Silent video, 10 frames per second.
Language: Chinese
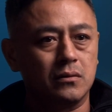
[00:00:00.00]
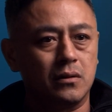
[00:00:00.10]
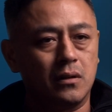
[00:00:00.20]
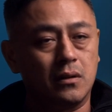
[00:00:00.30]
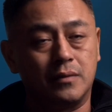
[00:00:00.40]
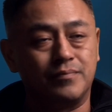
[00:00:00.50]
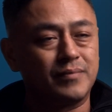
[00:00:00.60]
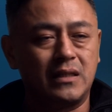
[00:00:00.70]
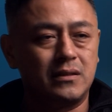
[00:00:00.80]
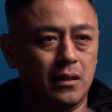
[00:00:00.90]
呃
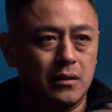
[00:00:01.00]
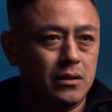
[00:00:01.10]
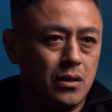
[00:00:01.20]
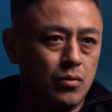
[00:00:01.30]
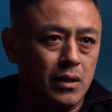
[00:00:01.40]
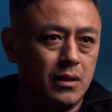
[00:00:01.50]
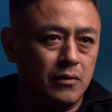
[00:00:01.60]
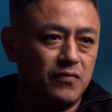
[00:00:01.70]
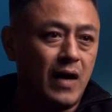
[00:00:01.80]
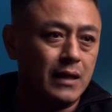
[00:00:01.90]
整个的社会
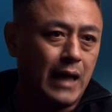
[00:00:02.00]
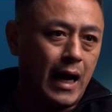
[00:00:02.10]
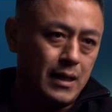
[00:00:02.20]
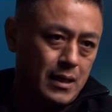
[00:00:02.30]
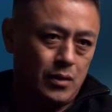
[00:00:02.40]
更发达，